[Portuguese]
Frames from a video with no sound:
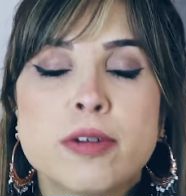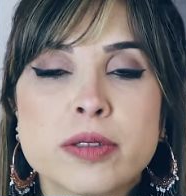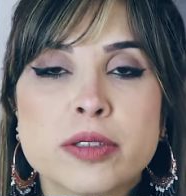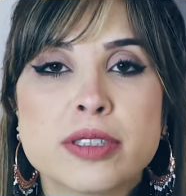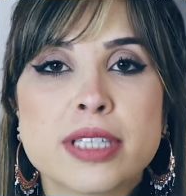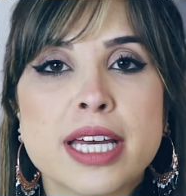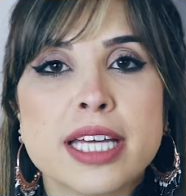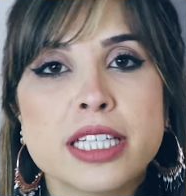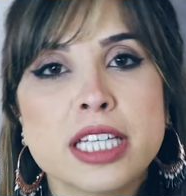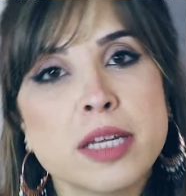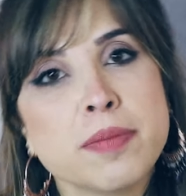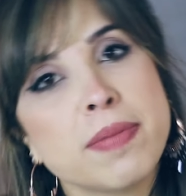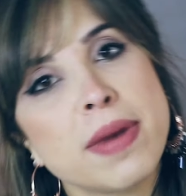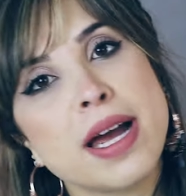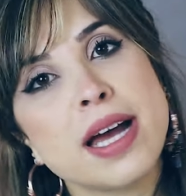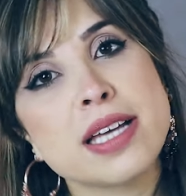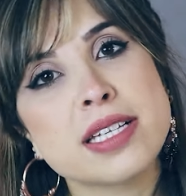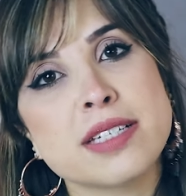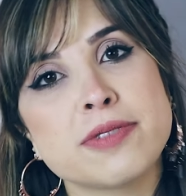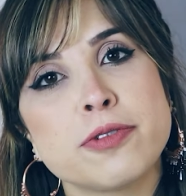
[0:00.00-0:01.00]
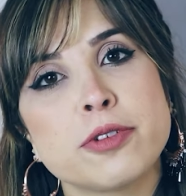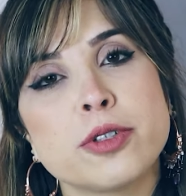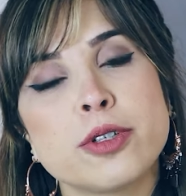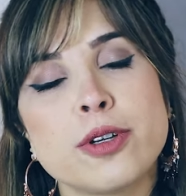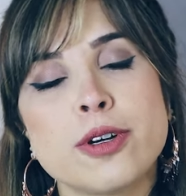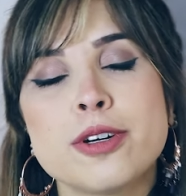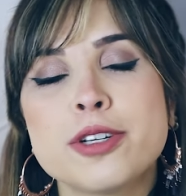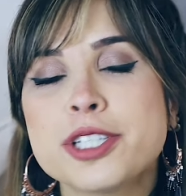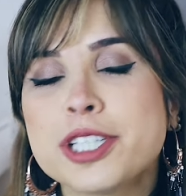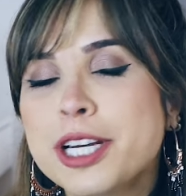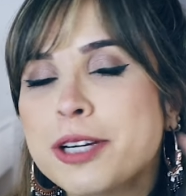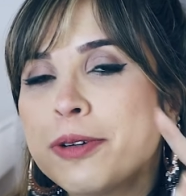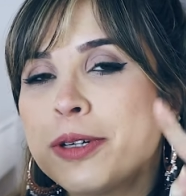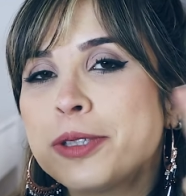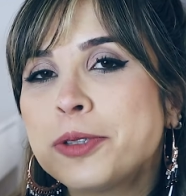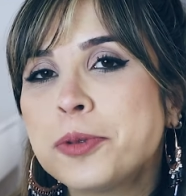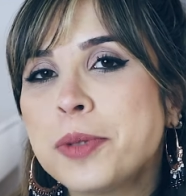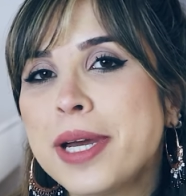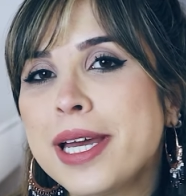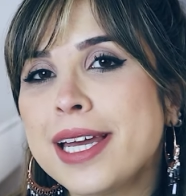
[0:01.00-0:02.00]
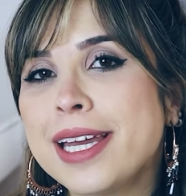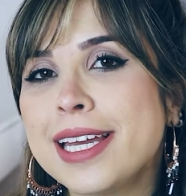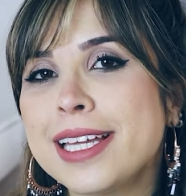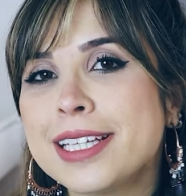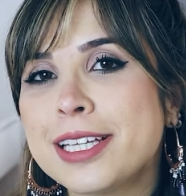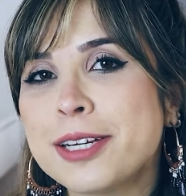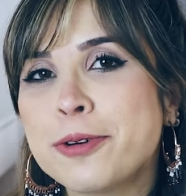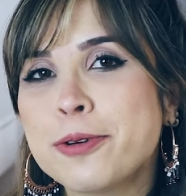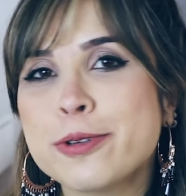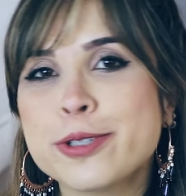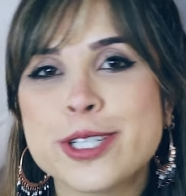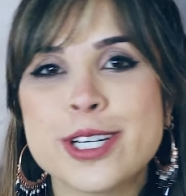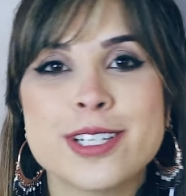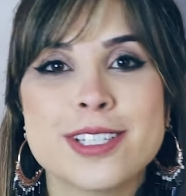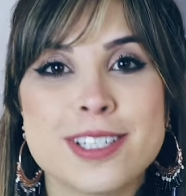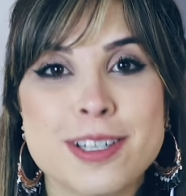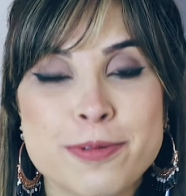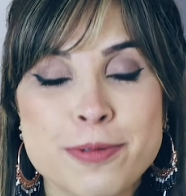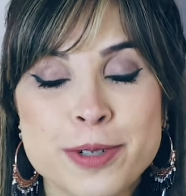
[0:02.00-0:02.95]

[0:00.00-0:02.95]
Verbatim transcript: Quando tá entre barras é fonológica, quando é entre colchetes é